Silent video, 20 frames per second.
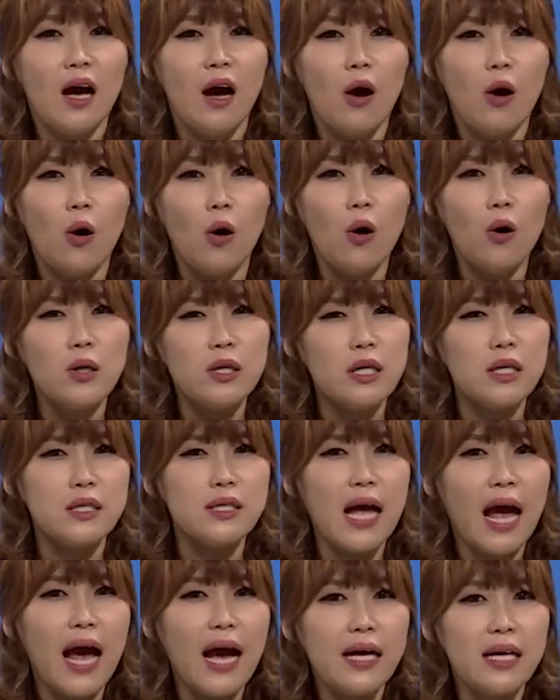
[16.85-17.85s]
어, 이
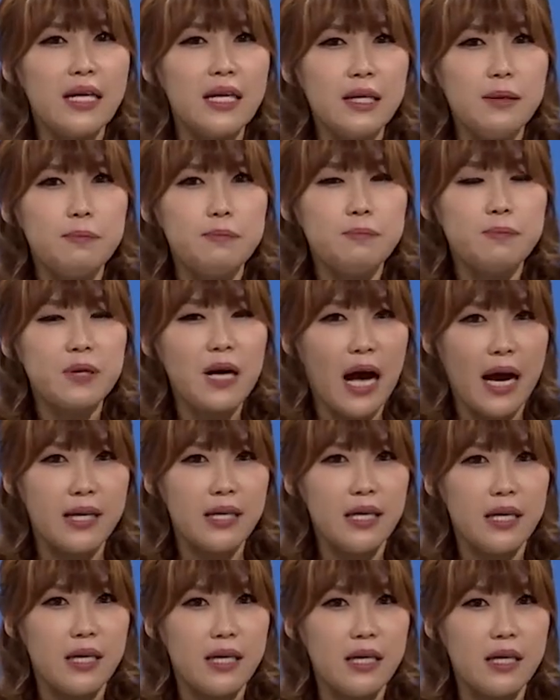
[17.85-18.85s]
4급
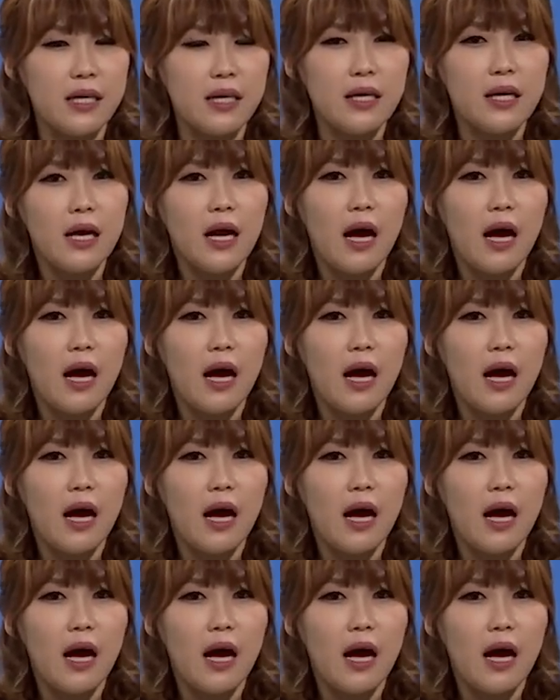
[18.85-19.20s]
강의